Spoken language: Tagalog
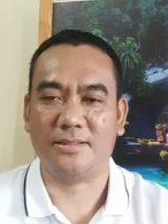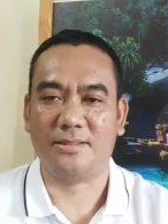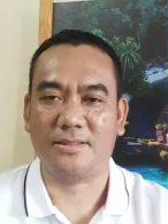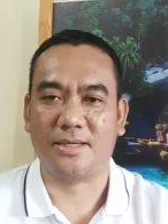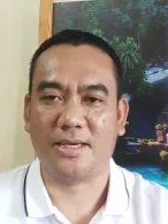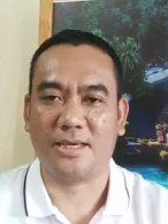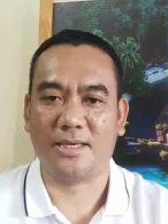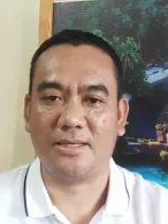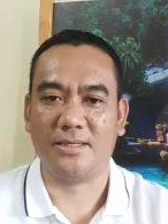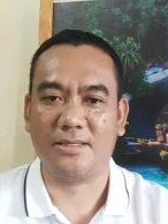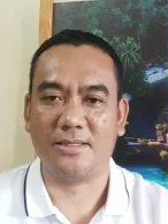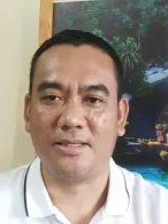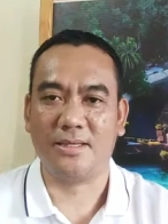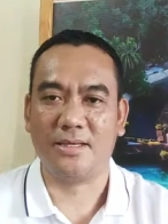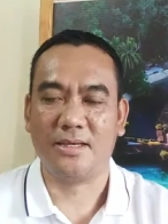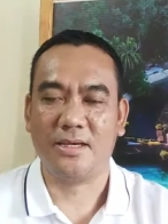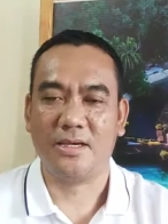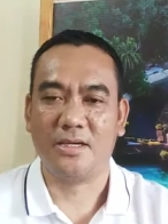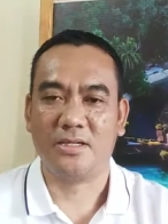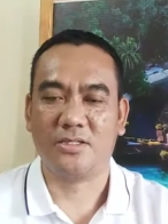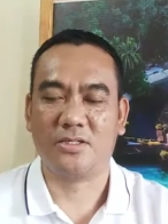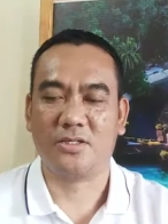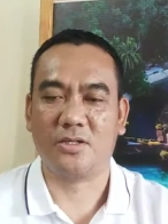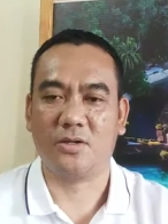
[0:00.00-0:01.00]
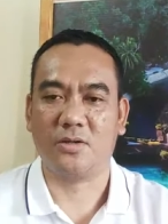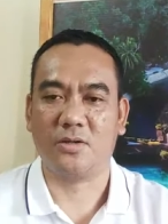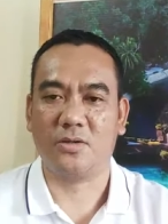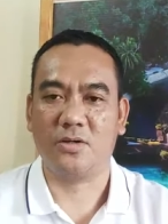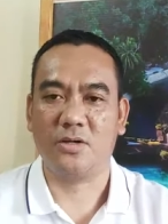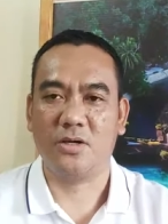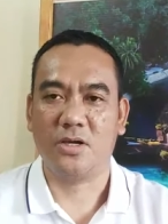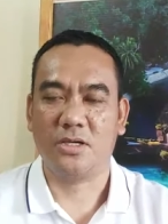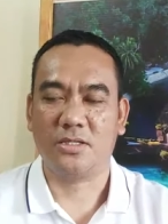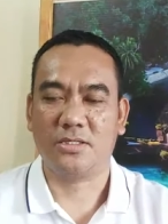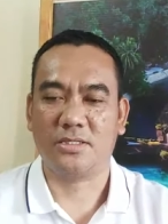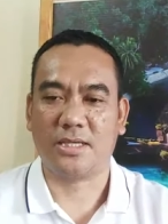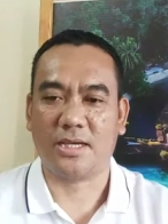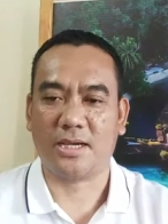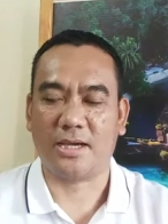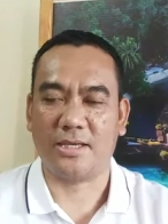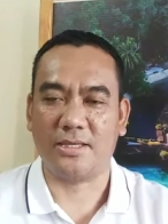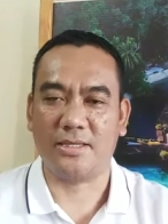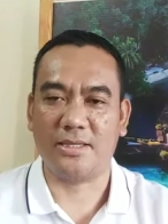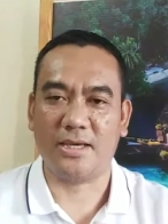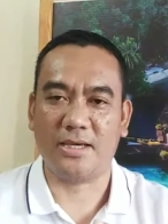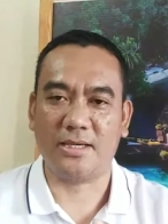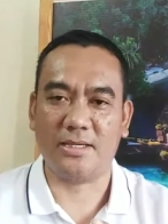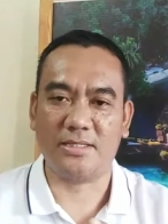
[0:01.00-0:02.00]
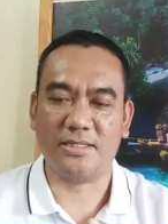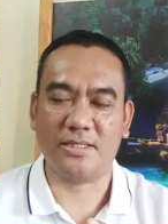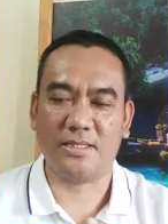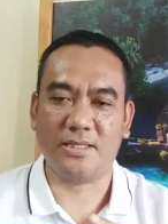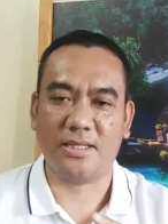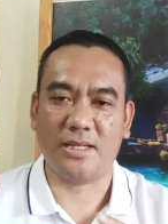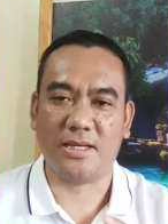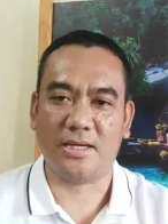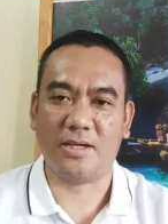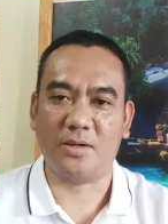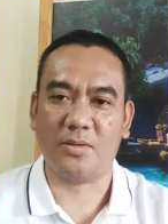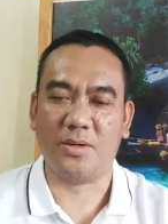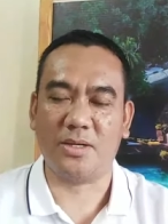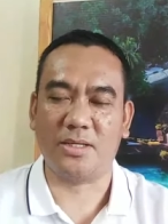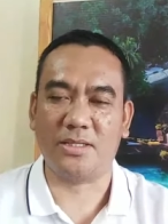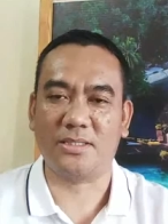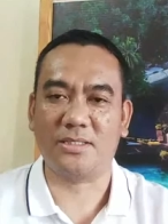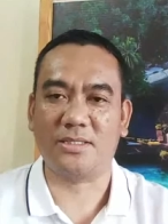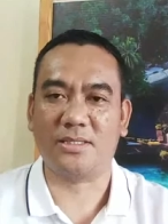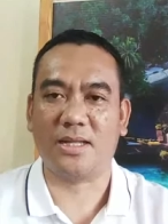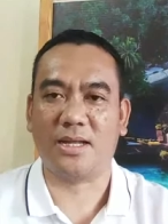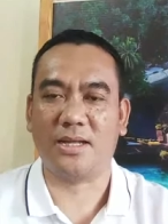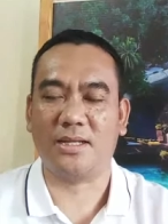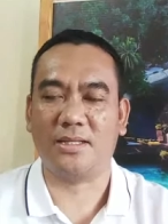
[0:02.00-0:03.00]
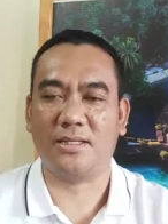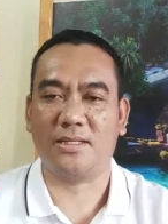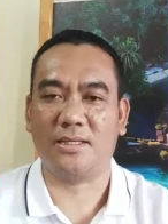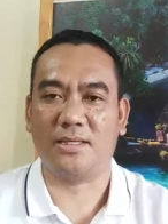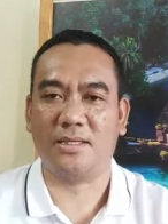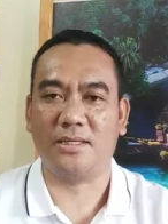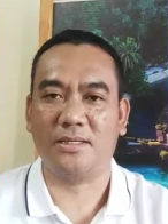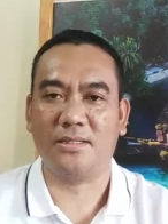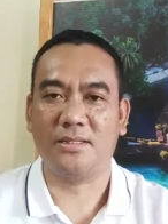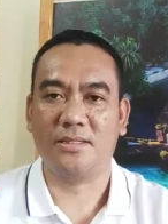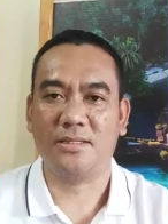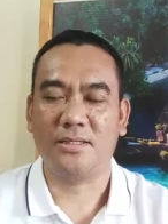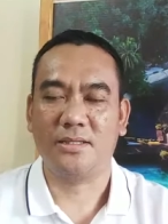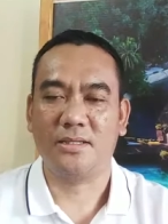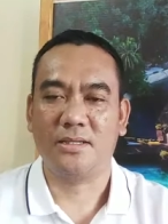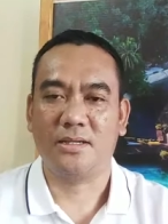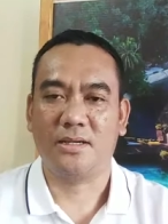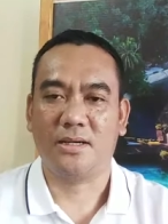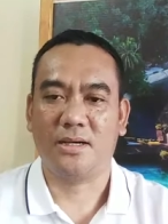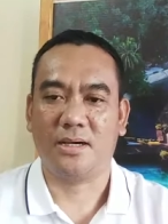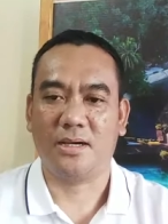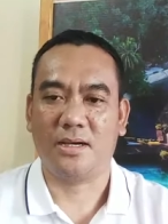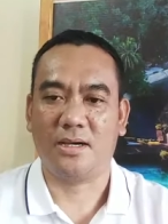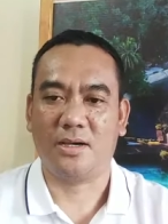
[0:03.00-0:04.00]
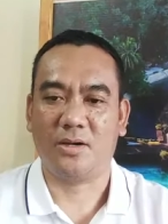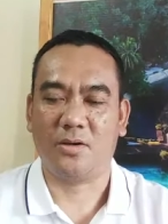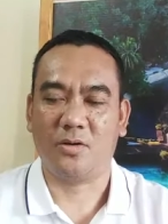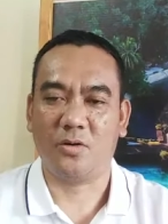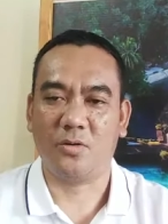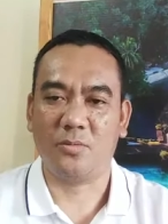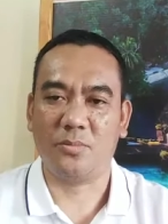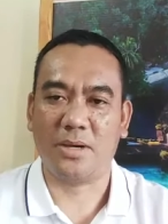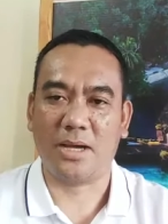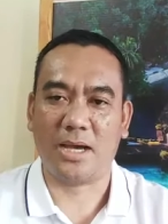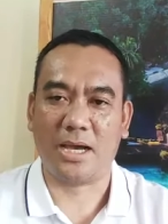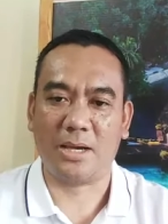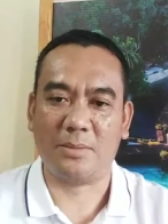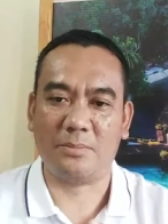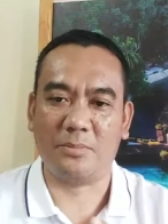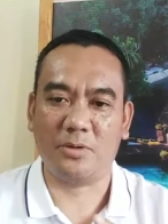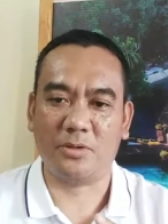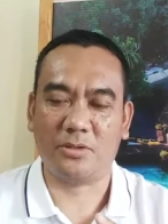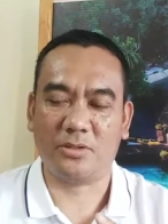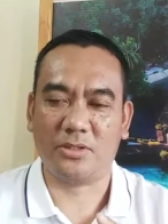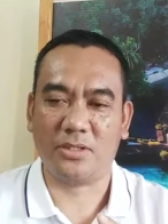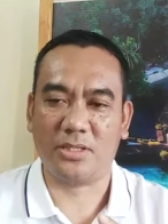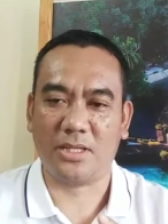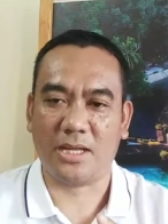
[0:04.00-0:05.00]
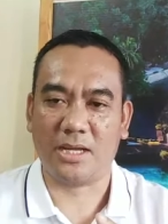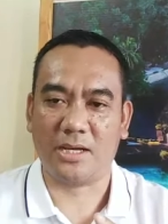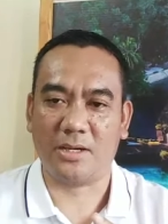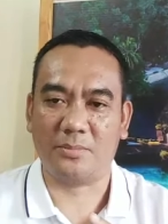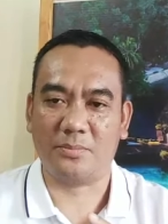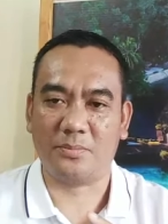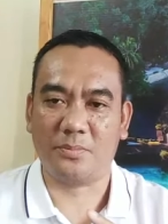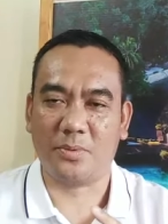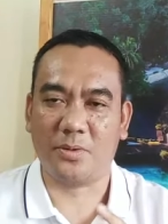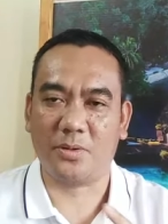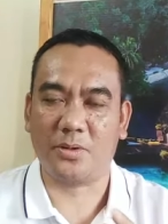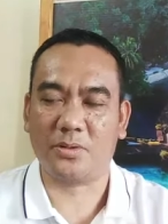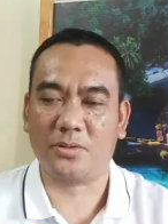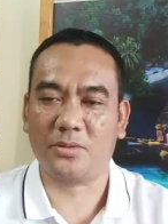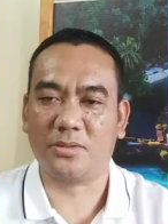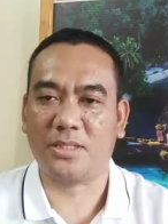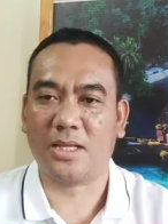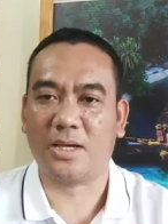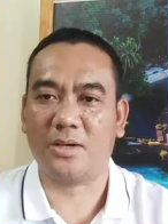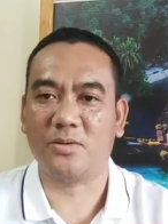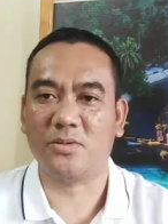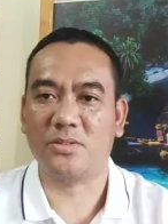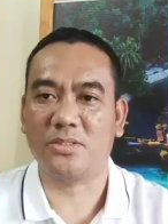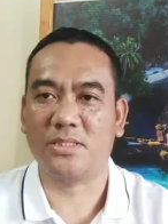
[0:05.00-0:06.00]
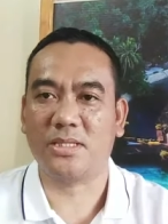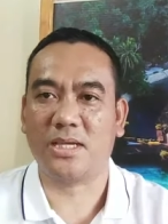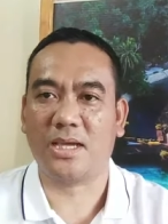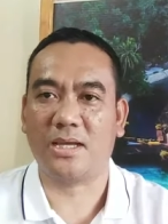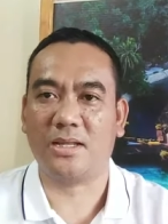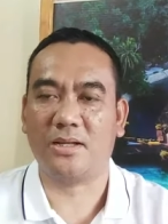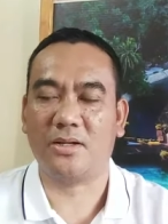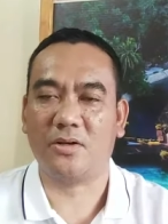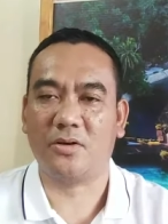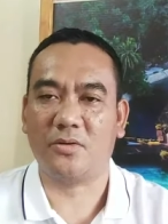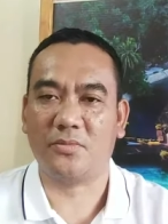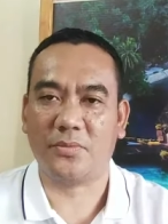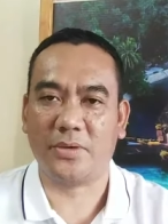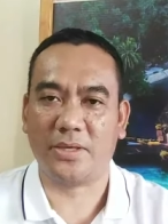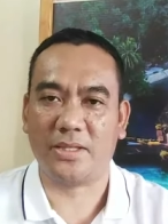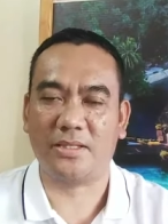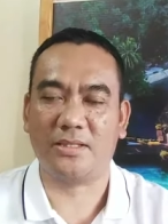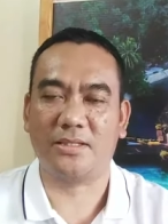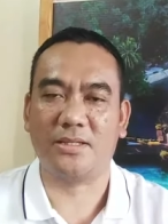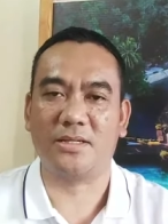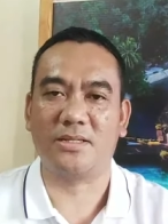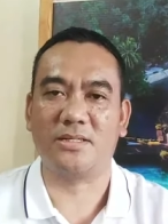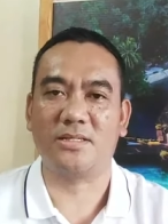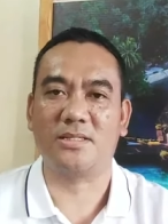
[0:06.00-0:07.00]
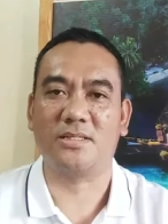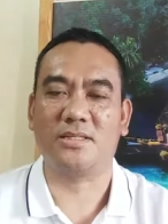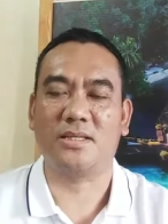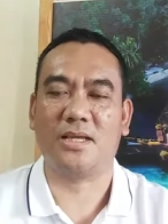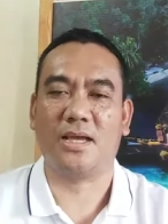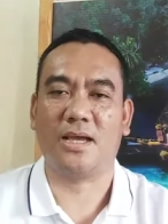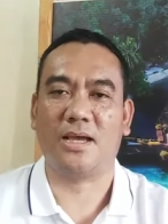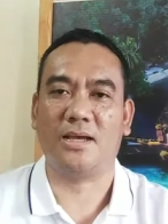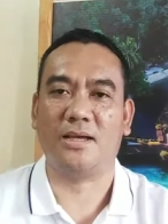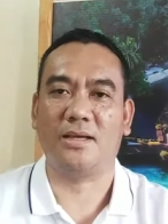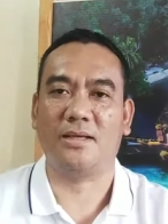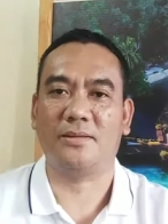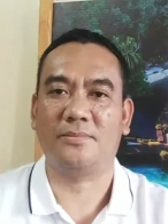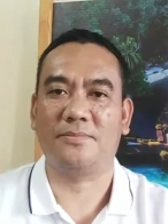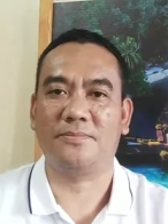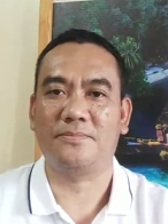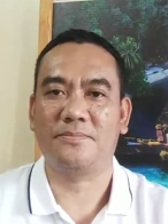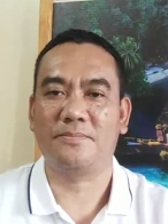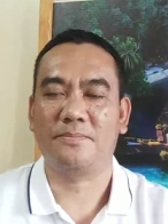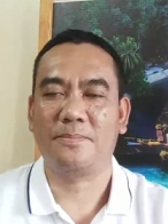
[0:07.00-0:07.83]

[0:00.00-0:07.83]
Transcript: Okay? So, sa kanyang isinagawang study, uh, umaabot ng 4,000 offenders ang,